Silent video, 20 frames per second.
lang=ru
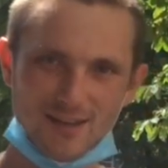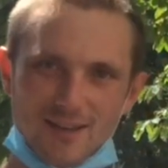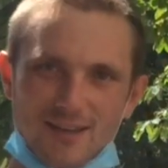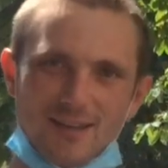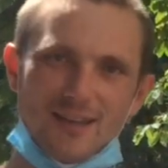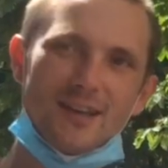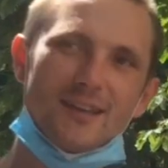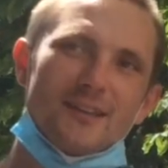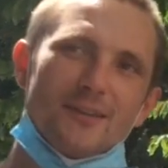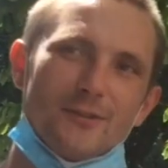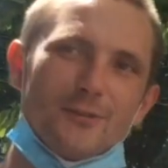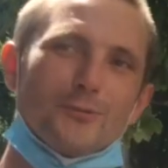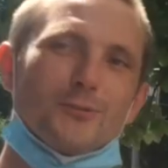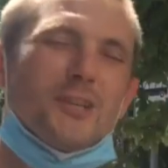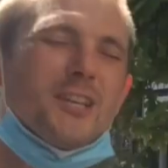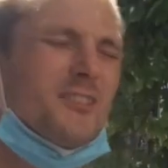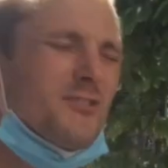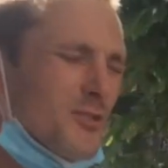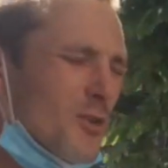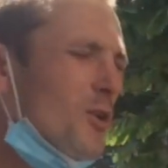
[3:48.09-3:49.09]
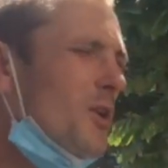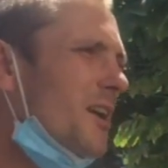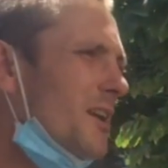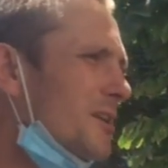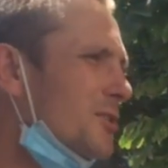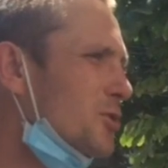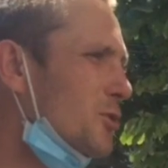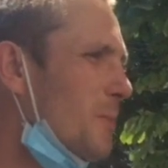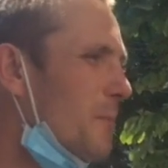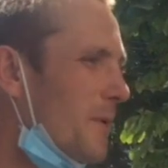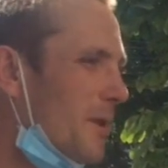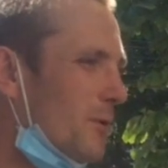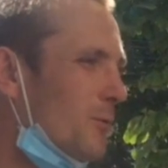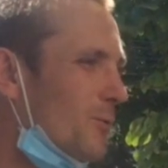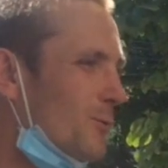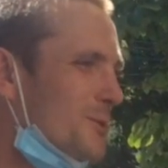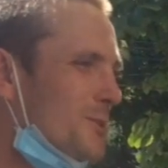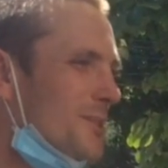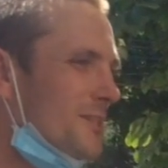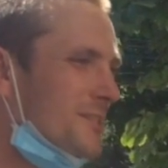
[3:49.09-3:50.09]
И они, у них все хорошо
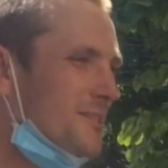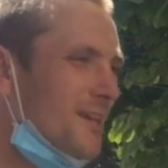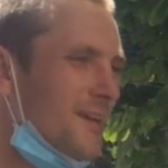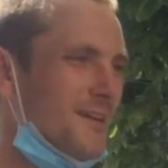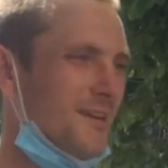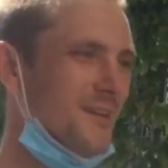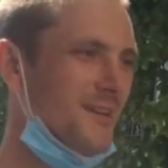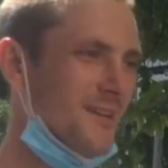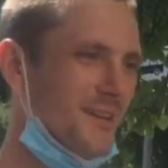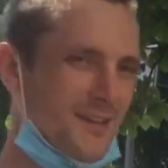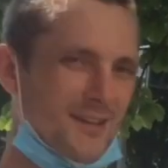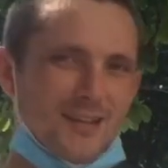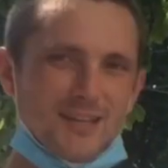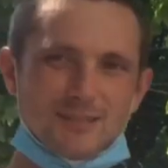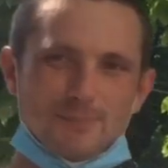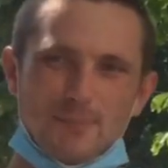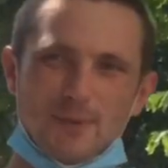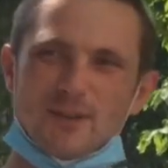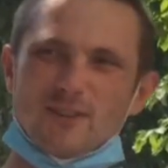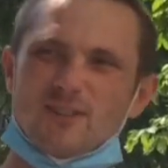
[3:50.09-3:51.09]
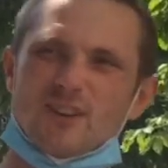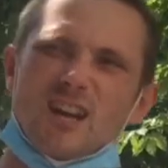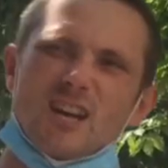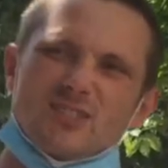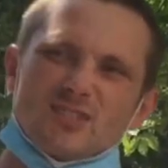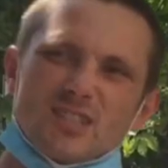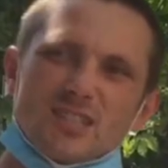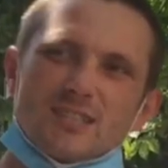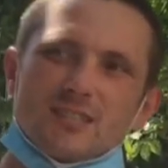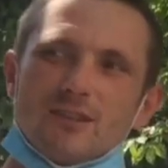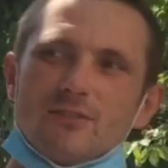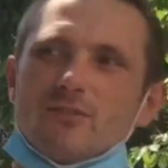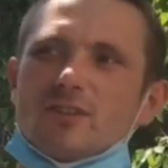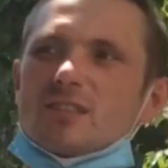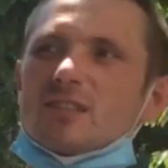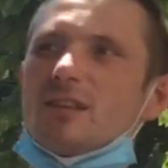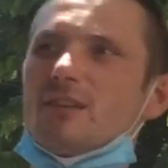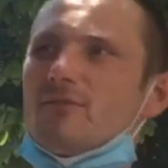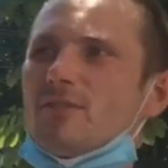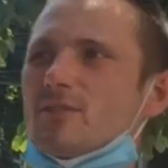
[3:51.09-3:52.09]
получится. Раз первый раз в жизни
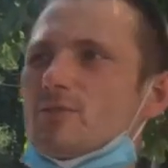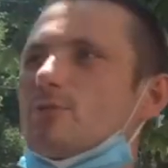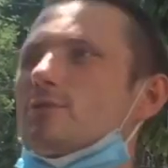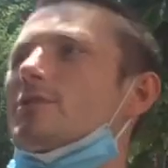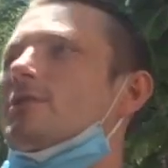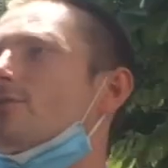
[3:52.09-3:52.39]
вышли в одну